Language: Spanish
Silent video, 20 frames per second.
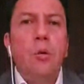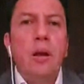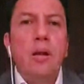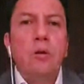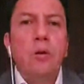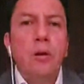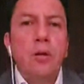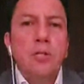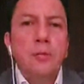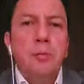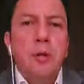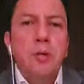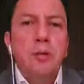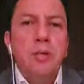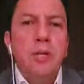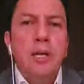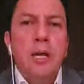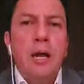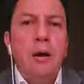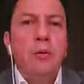lo cual
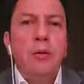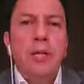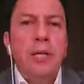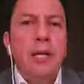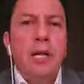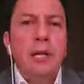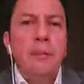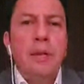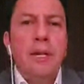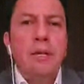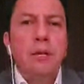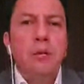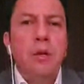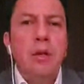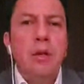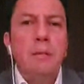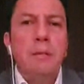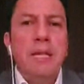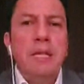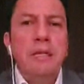corresponde a un
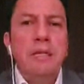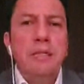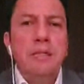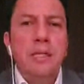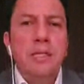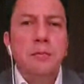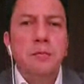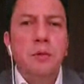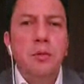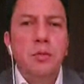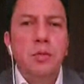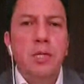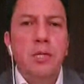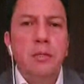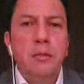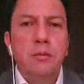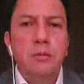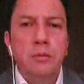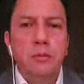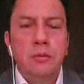incremento del
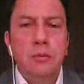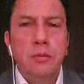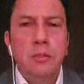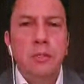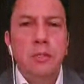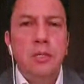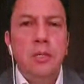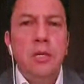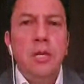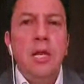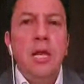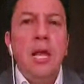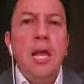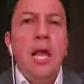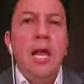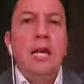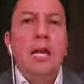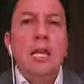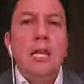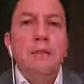26%.
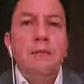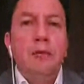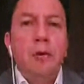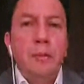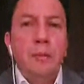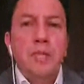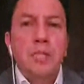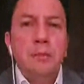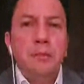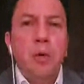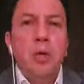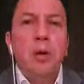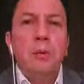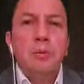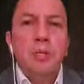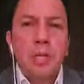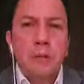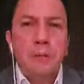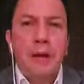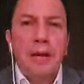En el informe se puede
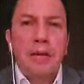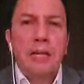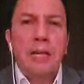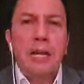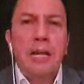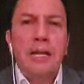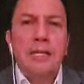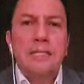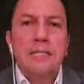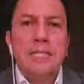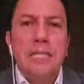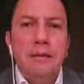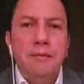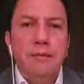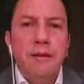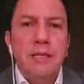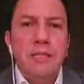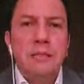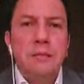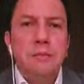observar que las
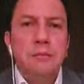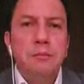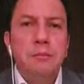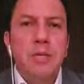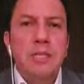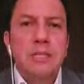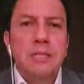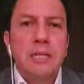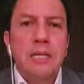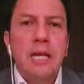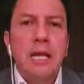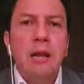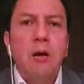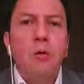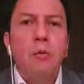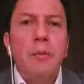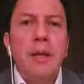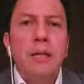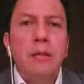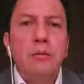cifras muestran que el
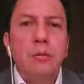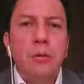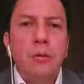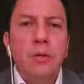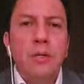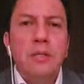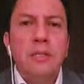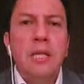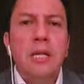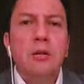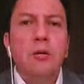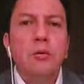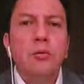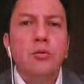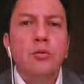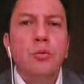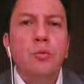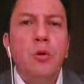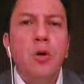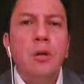aumento del
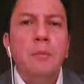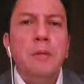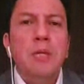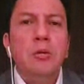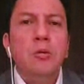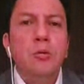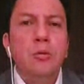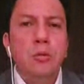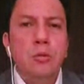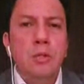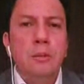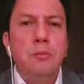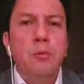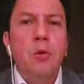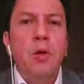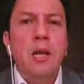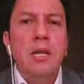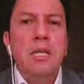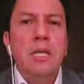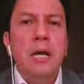consumo de minutos en
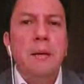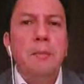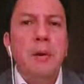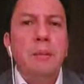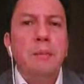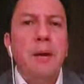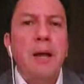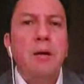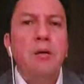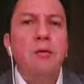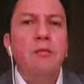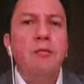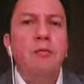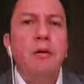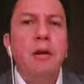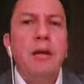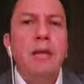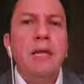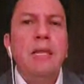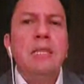modalidad prepago
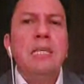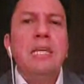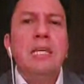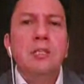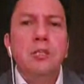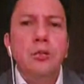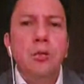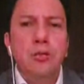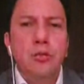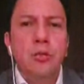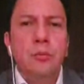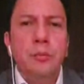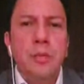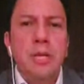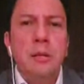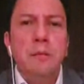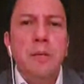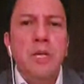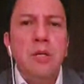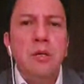fue de 18
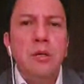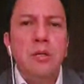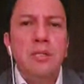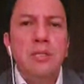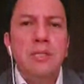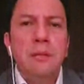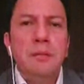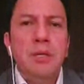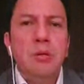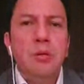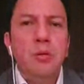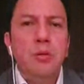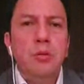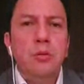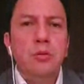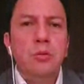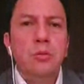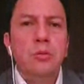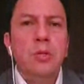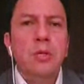mil millones de
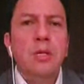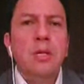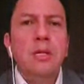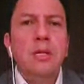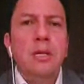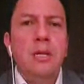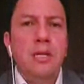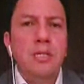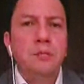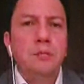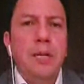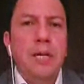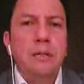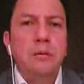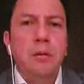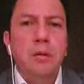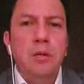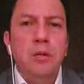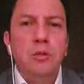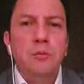minutos
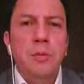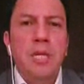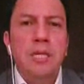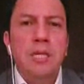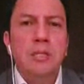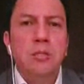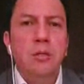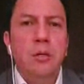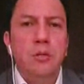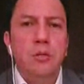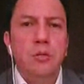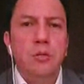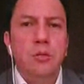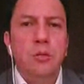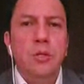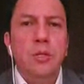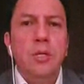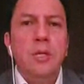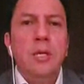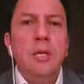respecto de
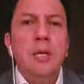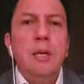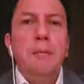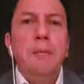2018,